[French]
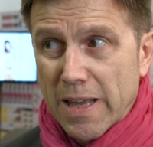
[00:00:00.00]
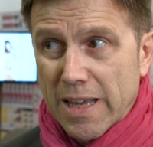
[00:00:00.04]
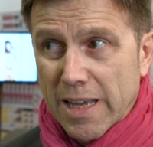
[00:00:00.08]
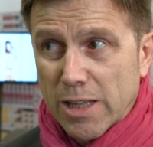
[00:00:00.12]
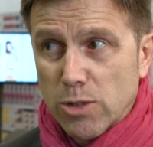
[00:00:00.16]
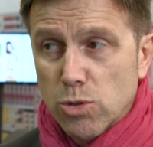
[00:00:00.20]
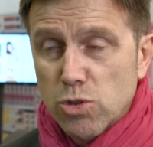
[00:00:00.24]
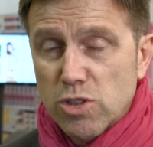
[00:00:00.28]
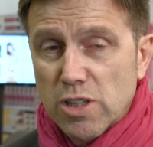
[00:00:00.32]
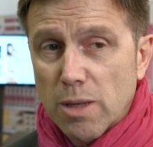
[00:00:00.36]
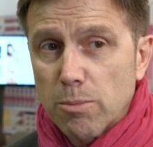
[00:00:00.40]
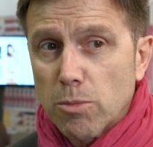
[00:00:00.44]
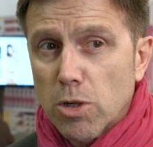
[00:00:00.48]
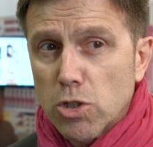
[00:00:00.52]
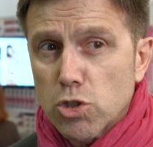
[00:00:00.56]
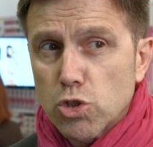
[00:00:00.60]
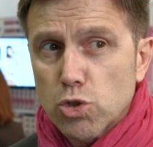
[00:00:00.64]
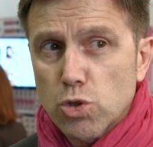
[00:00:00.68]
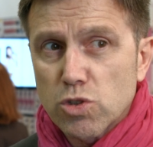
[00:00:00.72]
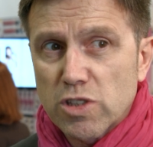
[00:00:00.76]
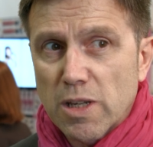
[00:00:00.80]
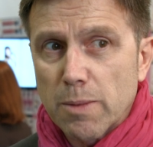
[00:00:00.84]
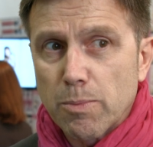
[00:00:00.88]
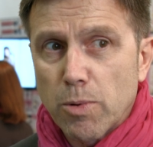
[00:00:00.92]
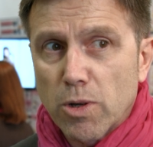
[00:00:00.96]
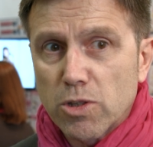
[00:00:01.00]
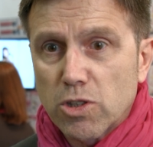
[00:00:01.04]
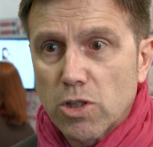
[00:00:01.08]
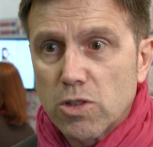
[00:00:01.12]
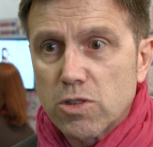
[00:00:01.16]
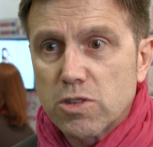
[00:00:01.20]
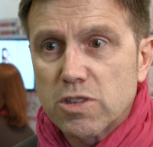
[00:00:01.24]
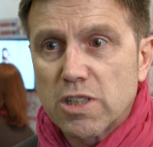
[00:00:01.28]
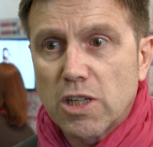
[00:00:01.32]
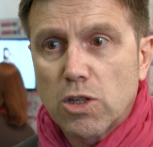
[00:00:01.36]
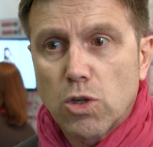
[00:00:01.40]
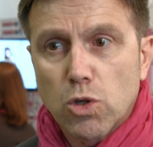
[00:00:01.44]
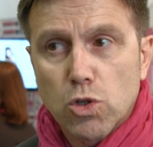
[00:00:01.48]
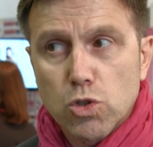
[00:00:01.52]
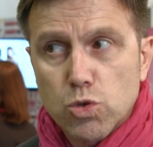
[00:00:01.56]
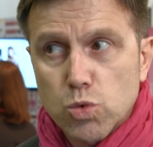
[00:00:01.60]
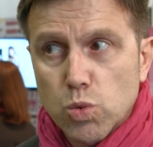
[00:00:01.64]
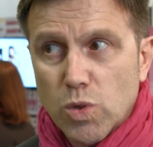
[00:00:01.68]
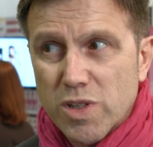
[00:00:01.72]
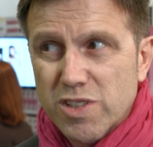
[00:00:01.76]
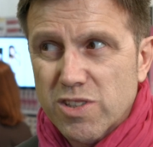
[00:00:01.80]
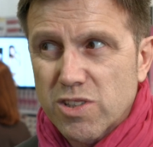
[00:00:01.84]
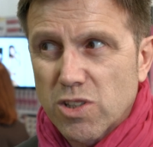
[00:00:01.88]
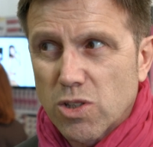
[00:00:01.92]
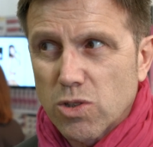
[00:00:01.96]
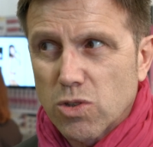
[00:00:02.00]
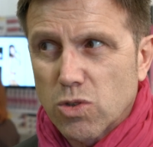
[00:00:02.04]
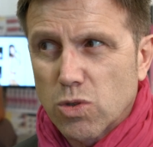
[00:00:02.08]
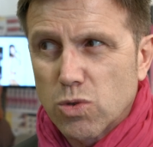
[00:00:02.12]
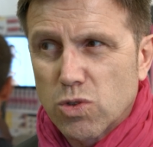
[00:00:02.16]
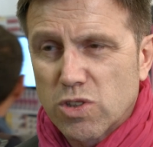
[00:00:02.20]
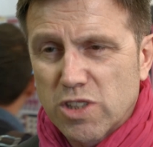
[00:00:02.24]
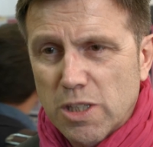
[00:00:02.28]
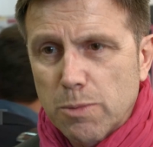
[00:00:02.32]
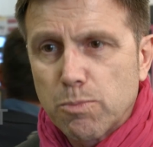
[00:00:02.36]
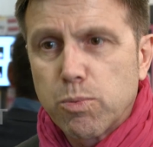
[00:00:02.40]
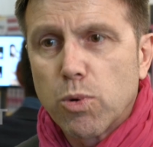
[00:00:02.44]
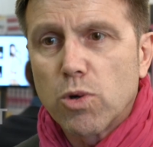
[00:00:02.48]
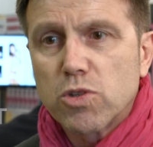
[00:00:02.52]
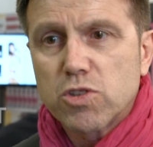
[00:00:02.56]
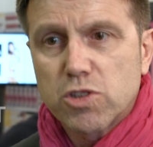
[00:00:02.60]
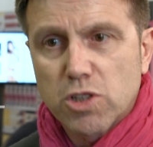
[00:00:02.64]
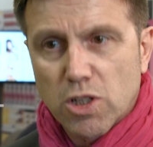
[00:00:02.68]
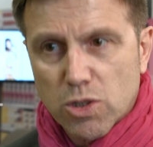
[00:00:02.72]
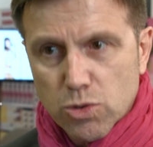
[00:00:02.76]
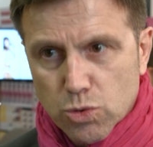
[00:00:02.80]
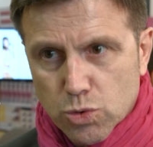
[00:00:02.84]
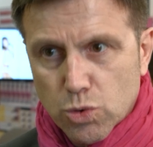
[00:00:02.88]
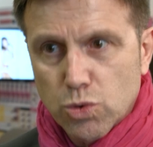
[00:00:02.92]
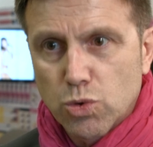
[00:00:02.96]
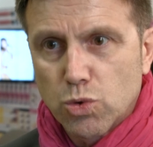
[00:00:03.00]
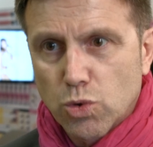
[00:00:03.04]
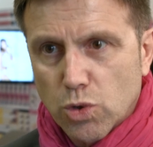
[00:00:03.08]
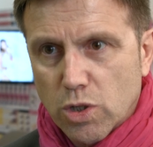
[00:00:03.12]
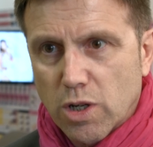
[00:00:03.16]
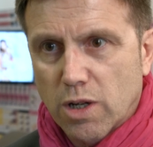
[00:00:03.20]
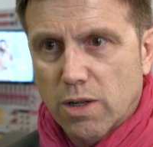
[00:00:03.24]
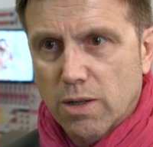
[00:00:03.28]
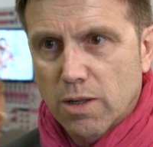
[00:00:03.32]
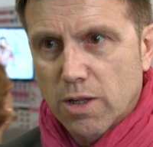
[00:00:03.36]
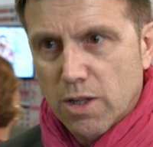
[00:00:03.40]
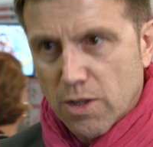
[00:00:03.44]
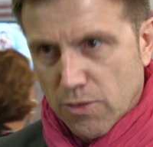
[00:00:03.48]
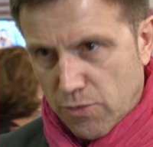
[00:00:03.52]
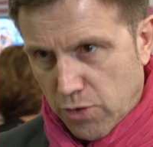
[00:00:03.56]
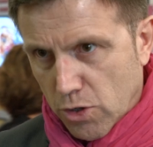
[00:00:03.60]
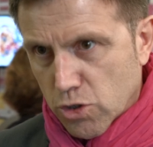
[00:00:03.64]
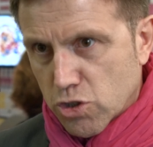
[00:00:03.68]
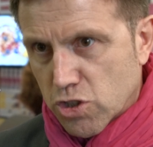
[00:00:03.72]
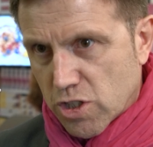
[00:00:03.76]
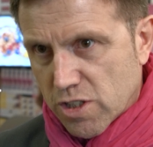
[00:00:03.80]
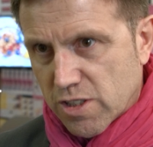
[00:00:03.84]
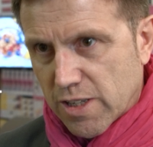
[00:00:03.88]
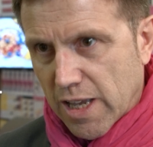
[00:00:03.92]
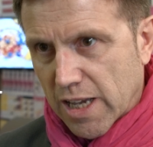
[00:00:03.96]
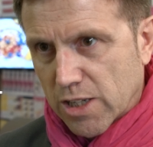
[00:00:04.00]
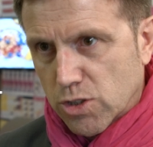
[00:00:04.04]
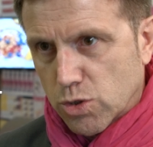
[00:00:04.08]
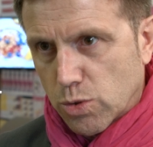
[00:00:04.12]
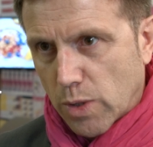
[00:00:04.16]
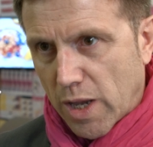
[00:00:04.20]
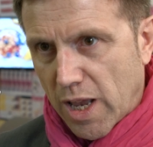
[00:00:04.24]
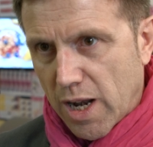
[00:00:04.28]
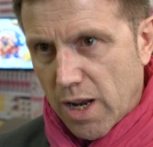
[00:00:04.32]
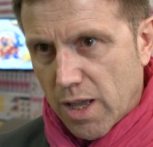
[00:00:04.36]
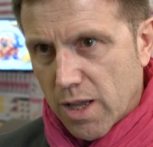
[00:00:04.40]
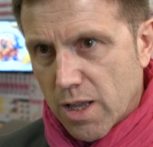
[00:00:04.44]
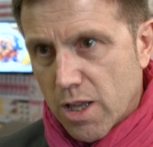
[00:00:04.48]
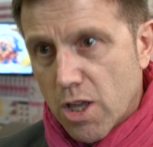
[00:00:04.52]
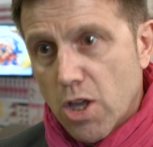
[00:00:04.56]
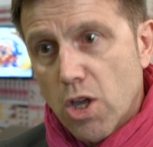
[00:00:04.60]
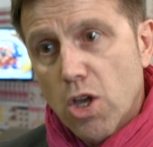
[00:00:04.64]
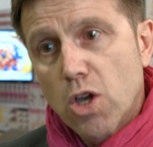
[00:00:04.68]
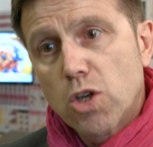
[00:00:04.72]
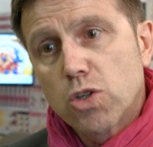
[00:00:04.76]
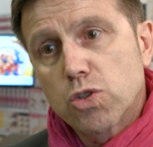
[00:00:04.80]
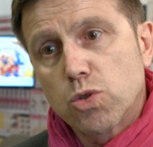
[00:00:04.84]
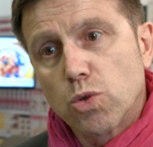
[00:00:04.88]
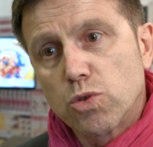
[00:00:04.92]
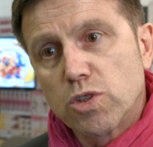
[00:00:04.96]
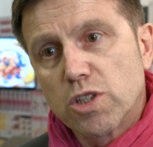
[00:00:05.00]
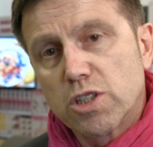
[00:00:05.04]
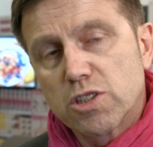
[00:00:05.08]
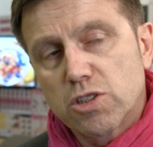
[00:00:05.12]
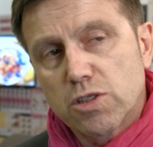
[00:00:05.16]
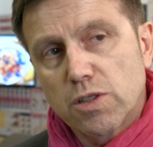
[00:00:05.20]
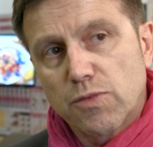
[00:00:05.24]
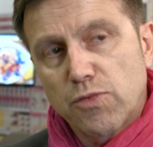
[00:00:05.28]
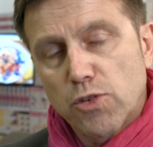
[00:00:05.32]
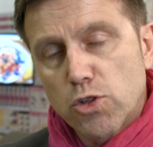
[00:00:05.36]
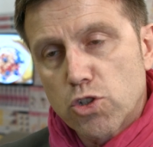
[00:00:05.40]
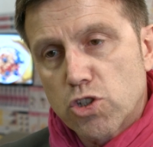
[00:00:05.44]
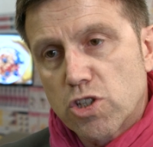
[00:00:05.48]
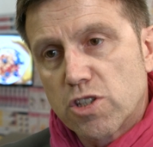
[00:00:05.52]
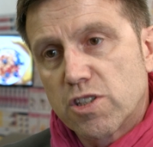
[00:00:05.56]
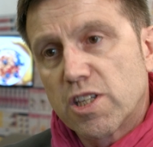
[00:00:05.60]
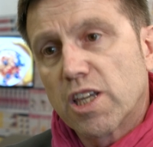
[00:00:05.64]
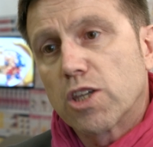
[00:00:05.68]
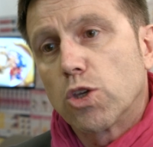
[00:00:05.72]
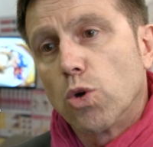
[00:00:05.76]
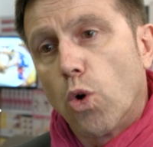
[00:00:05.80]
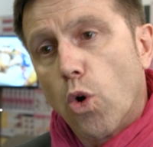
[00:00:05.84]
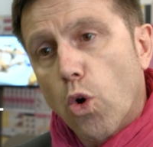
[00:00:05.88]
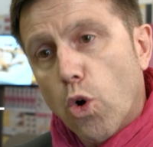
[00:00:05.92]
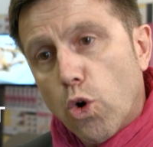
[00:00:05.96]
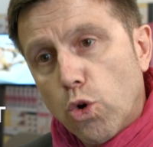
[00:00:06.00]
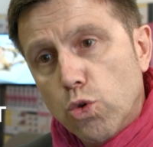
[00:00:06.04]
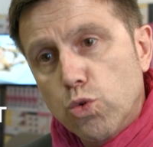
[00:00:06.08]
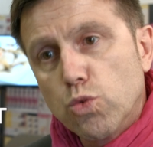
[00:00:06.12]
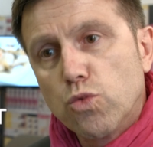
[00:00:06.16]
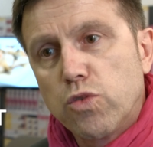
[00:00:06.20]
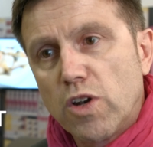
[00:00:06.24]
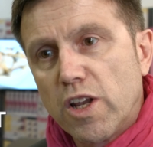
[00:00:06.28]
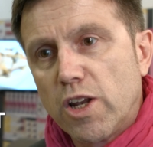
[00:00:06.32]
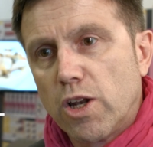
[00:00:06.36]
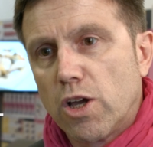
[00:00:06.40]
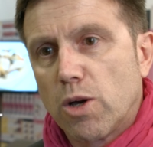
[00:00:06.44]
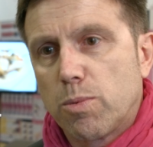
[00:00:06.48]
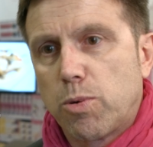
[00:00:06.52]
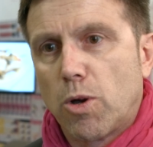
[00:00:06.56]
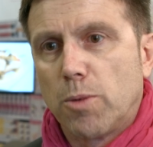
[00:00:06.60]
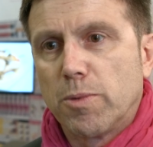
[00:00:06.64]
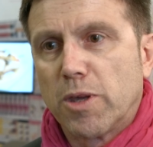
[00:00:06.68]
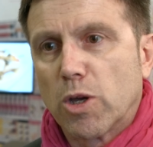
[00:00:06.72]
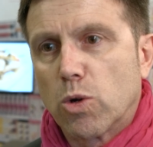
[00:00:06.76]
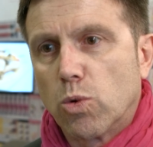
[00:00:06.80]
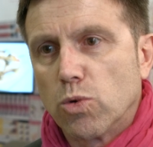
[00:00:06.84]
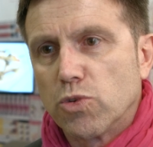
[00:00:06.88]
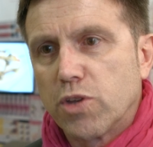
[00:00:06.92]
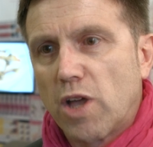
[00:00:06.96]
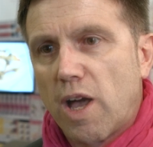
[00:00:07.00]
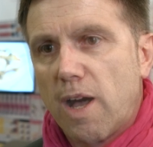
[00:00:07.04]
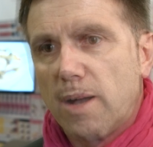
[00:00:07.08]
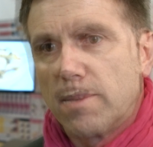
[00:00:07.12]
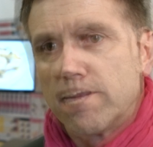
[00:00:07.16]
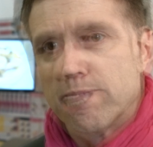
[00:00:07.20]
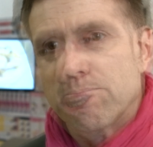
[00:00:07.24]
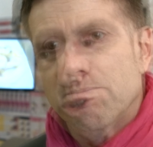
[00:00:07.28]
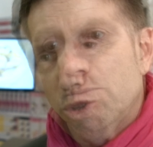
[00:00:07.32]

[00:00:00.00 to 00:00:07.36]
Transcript: Et deuxièmement, une chose importante, c'est que 70% de nos franchisés actuels sont des franchisés qui ont renouvelé leur premier contrat.